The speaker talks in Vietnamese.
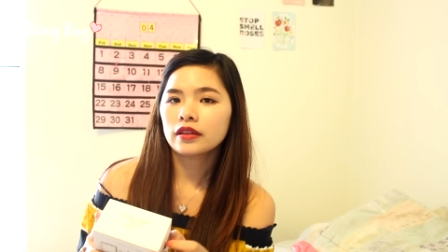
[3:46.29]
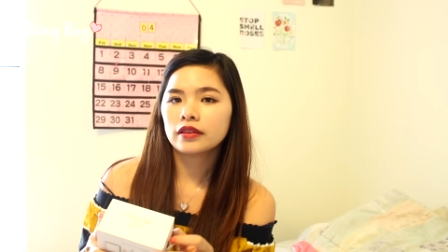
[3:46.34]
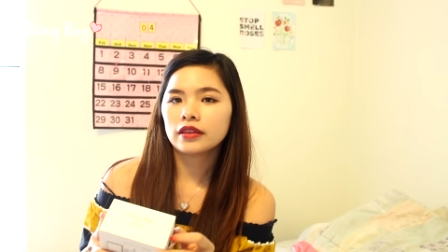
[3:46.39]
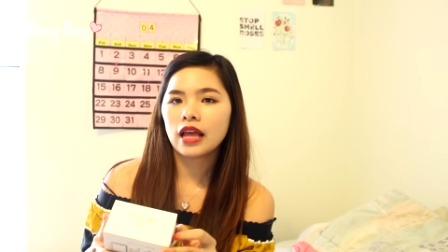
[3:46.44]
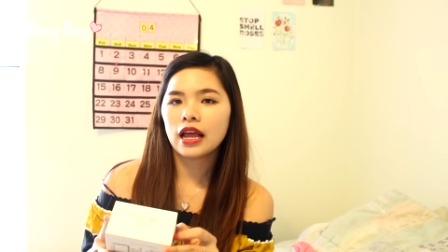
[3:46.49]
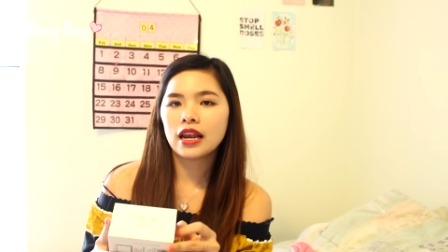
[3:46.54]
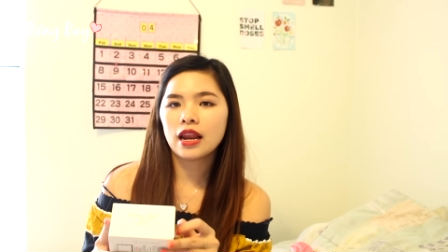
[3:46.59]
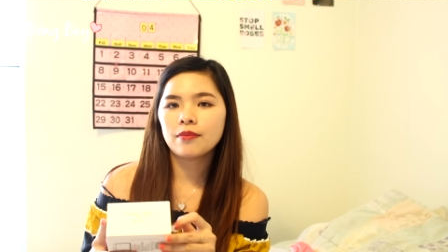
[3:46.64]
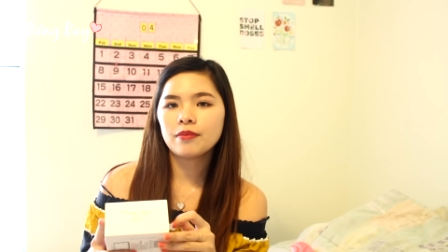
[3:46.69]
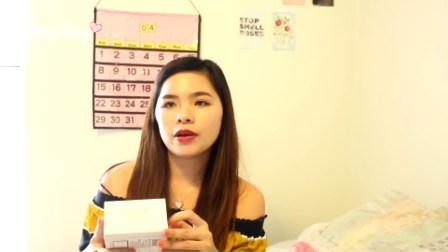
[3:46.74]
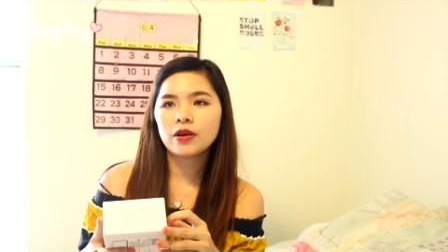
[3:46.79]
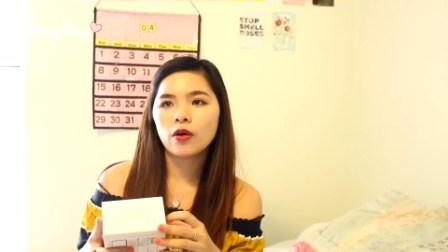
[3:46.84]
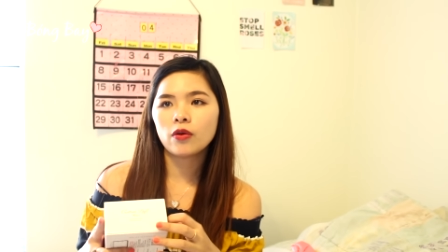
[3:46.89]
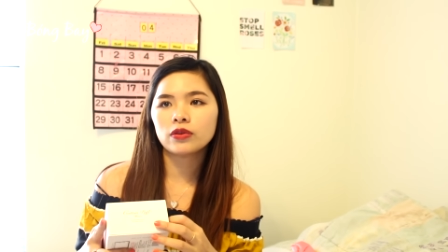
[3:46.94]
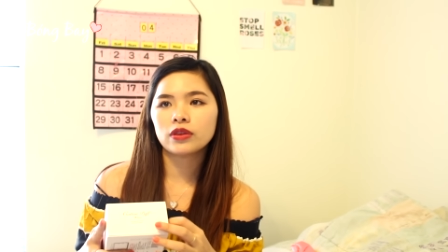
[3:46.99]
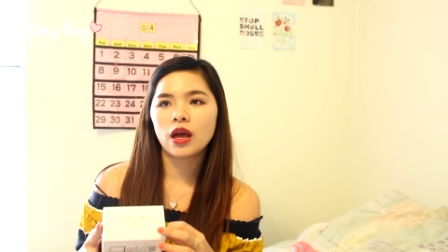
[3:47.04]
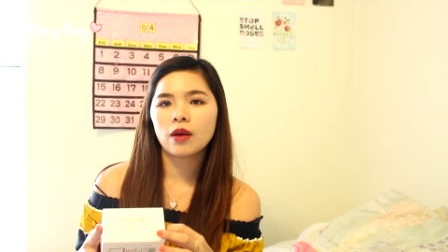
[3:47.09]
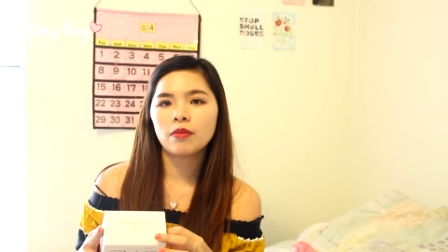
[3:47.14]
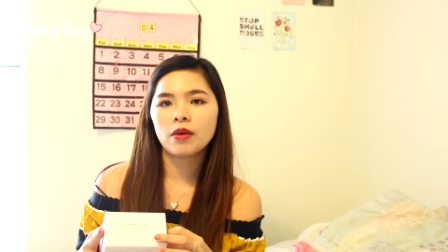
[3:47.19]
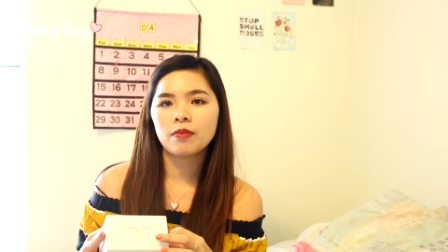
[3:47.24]
đây là miếng cô
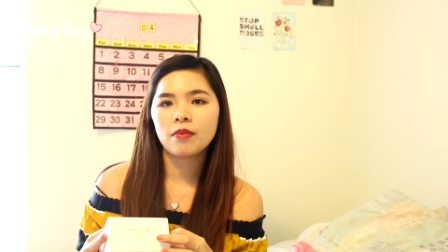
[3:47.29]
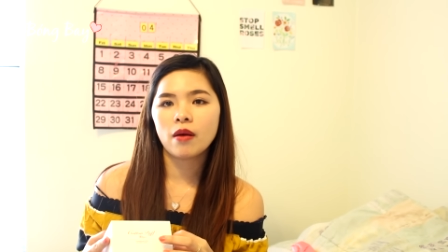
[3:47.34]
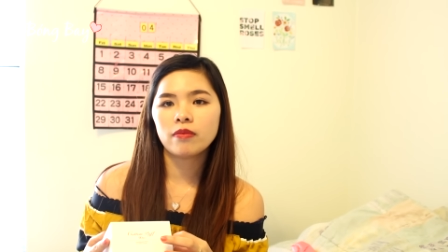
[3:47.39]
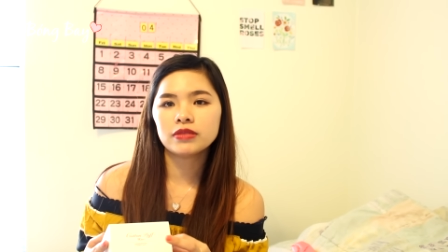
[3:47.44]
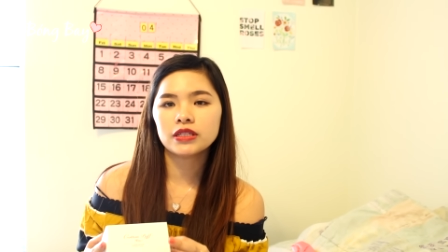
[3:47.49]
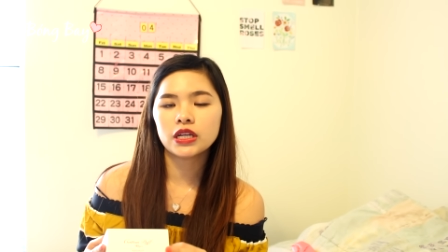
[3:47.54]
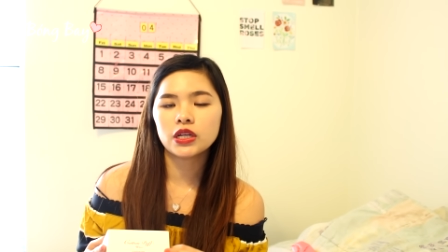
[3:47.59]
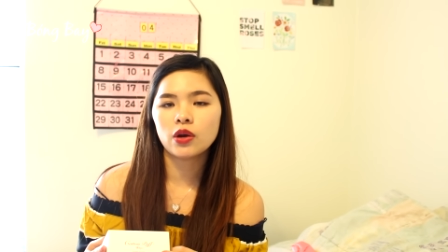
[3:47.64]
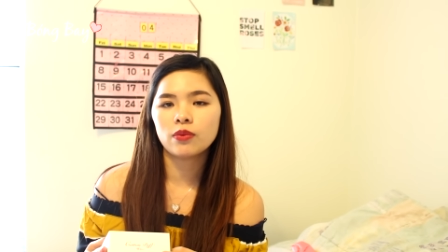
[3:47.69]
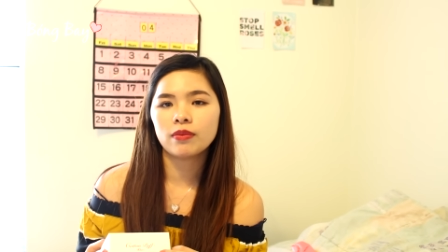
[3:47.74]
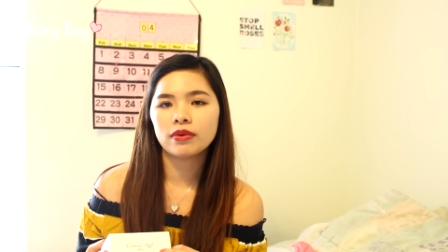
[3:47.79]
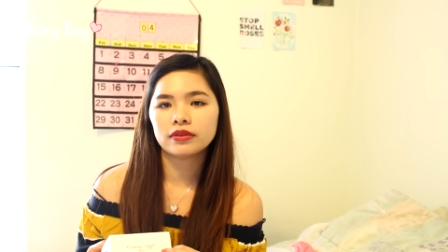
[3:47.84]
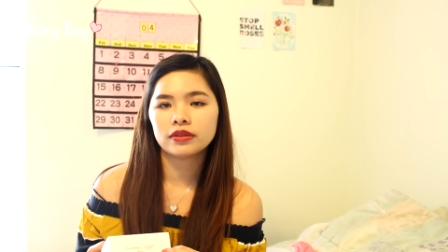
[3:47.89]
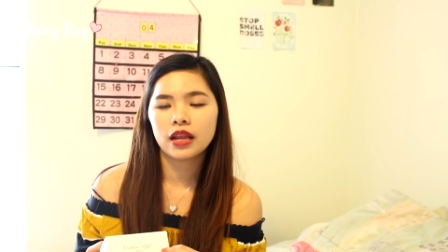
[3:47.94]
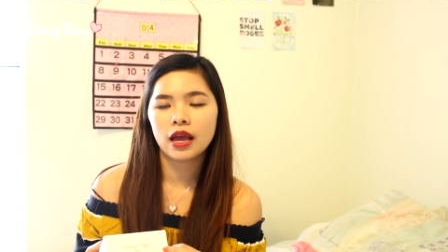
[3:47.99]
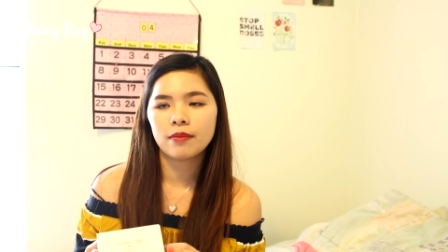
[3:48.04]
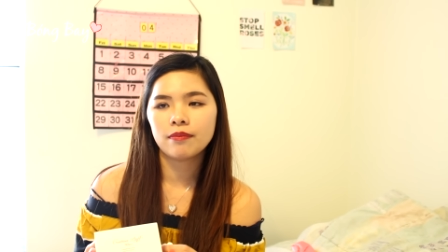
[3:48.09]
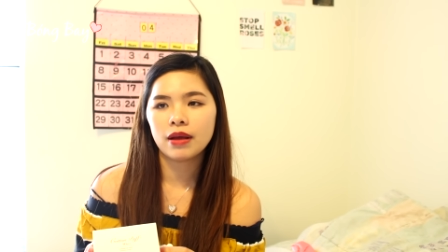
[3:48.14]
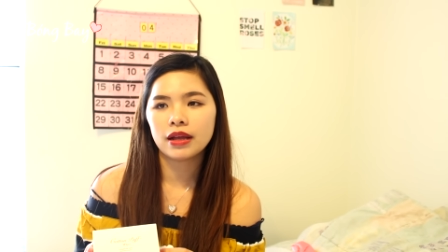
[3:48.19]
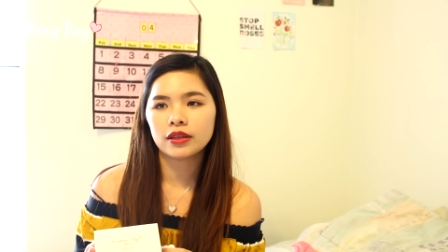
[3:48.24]
tông mà bóng sử dụng
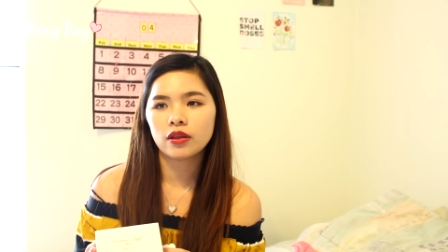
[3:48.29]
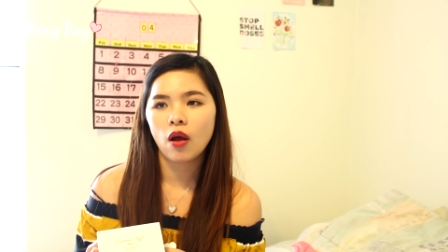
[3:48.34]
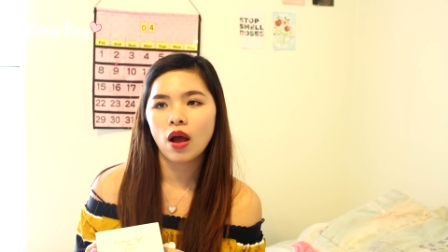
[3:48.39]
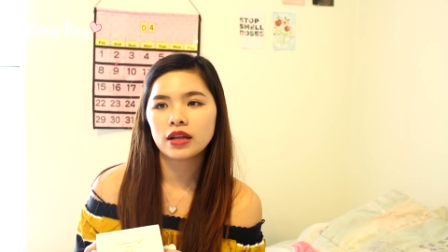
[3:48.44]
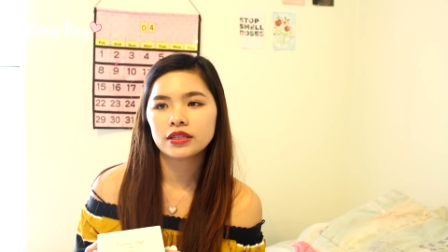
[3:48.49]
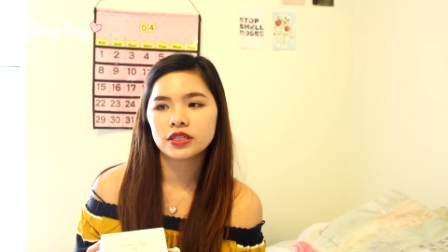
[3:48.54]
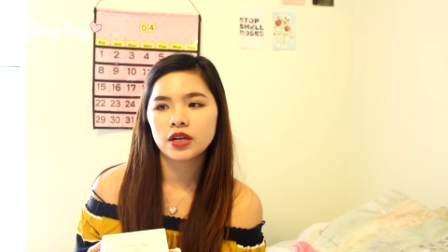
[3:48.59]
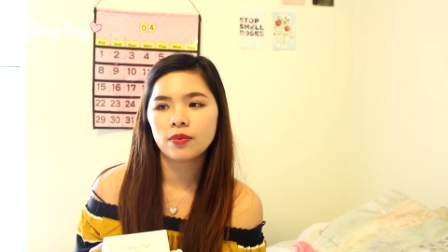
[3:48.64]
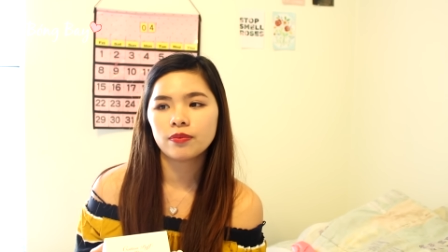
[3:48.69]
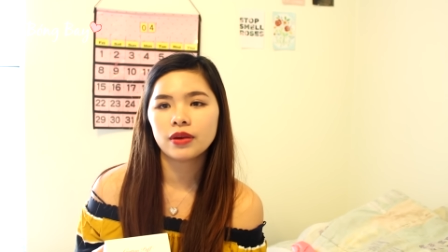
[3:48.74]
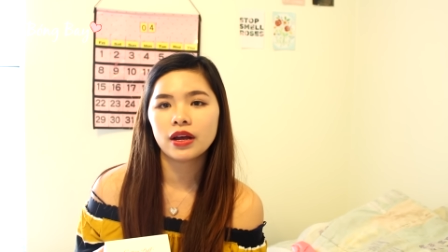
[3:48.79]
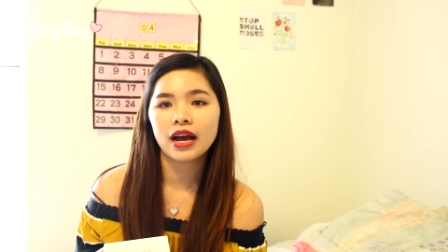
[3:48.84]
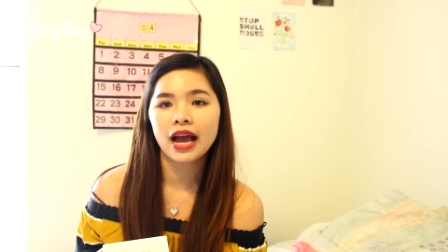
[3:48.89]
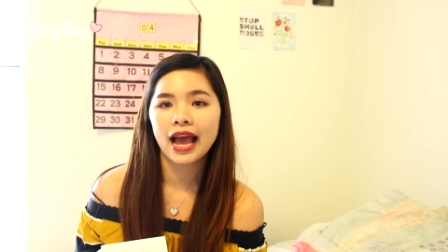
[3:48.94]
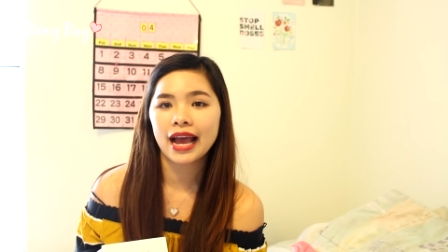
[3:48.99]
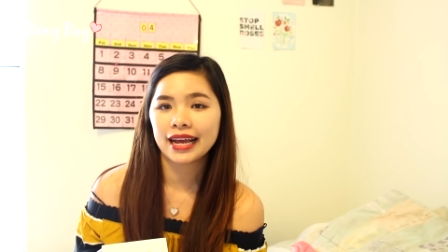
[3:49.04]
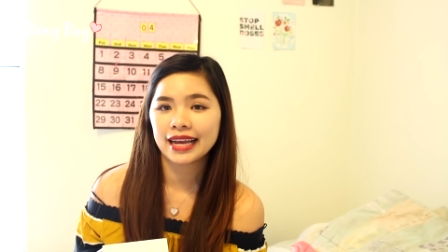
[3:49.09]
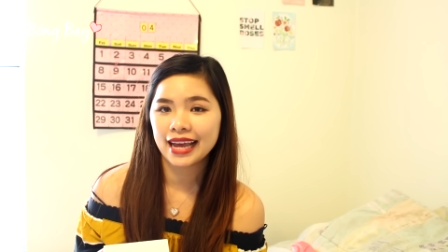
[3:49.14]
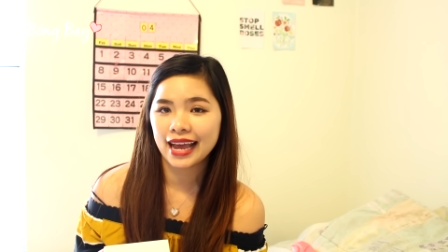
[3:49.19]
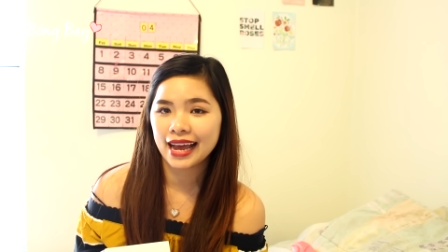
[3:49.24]
để mà thoa toner
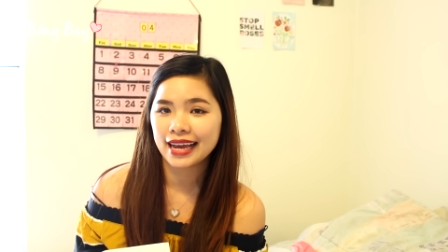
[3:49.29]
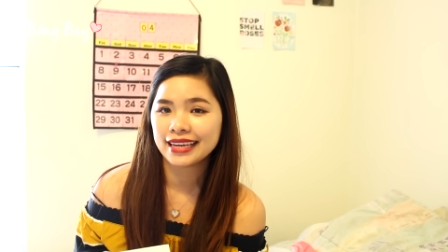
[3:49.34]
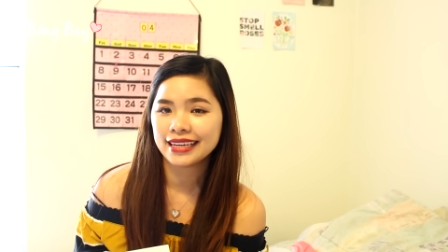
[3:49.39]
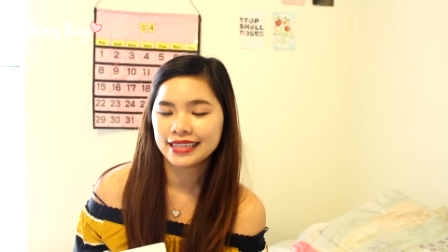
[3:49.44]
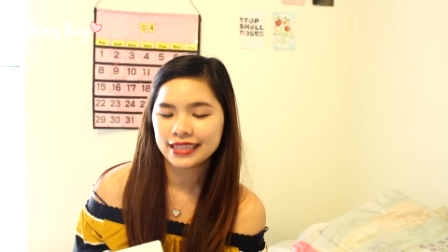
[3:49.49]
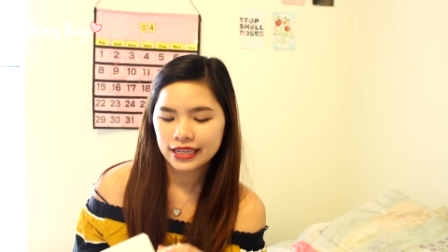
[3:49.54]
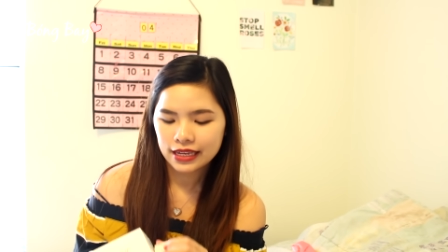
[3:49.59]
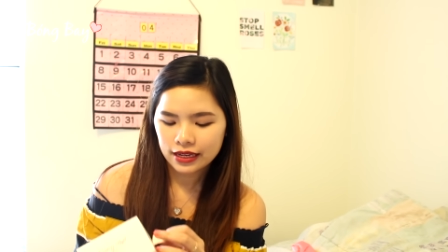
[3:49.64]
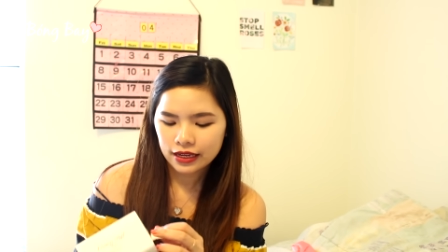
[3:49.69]
hàng ngày